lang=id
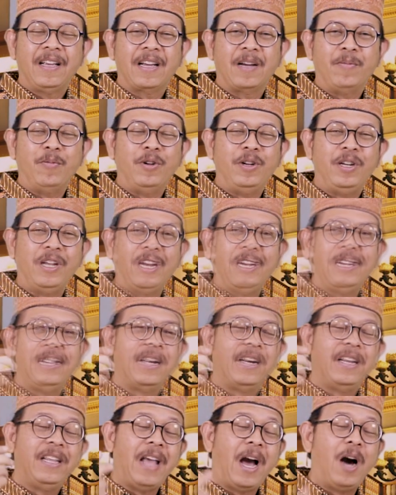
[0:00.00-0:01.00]
Kemudian
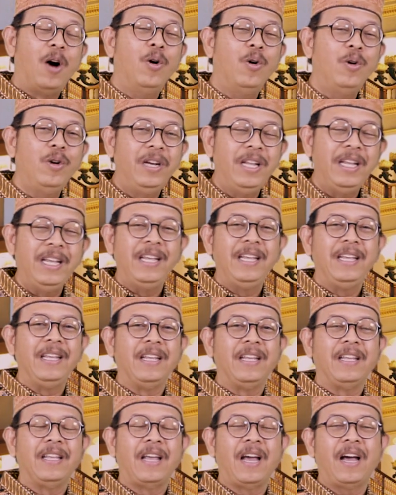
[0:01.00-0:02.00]
dari
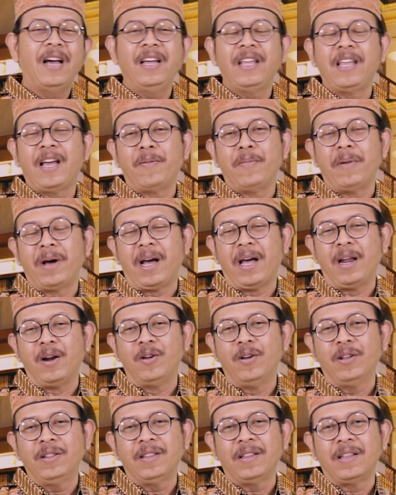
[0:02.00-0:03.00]
Yahudi ya yang
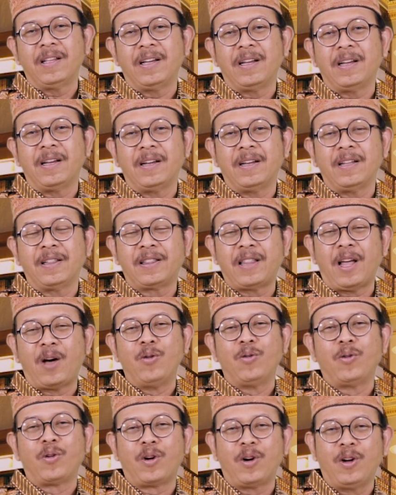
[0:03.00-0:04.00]
menganut e,
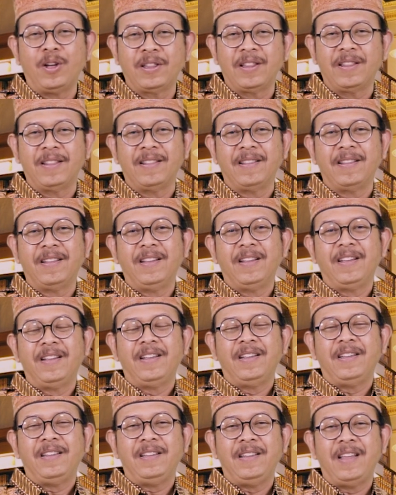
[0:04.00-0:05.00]
Taurat
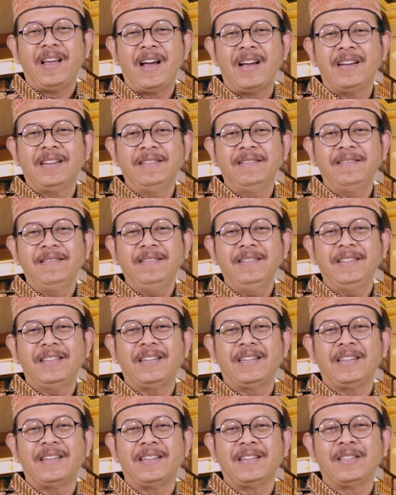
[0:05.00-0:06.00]
yang
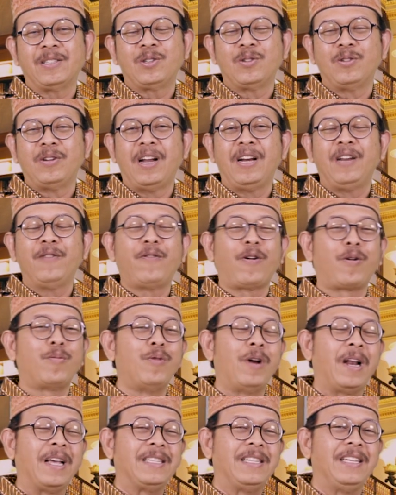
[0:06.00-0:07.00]
e, sudah
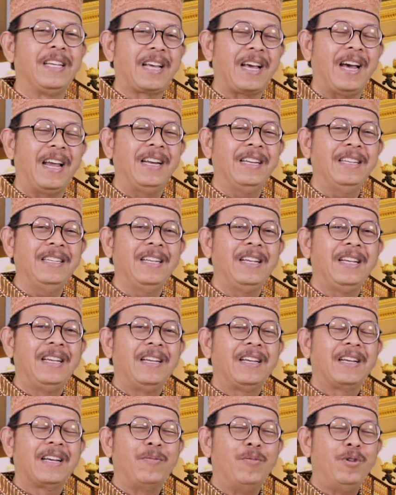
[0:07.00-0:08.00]
diformulasikan
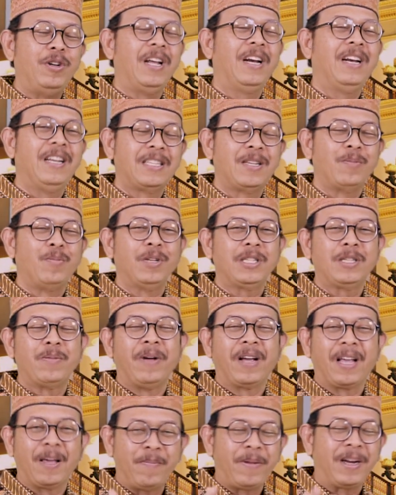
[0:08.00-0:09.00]
kemudian disebut
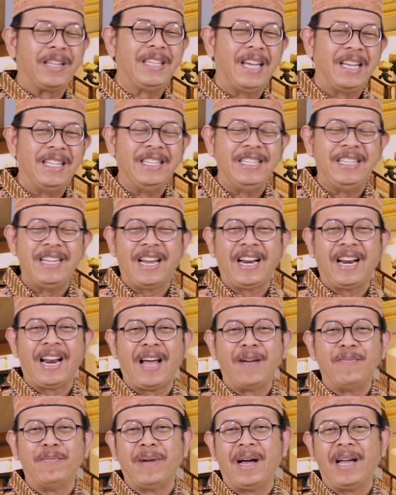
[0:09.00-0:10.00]
sebagai perjanjian
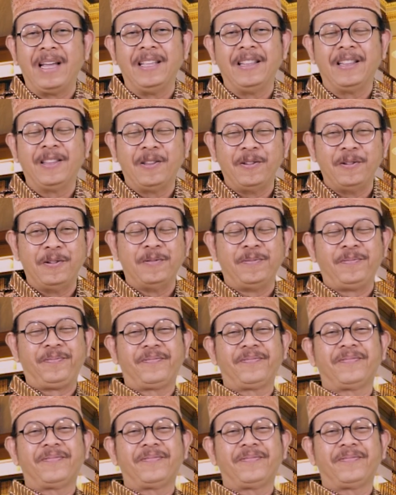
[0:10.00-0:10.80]
lama itu.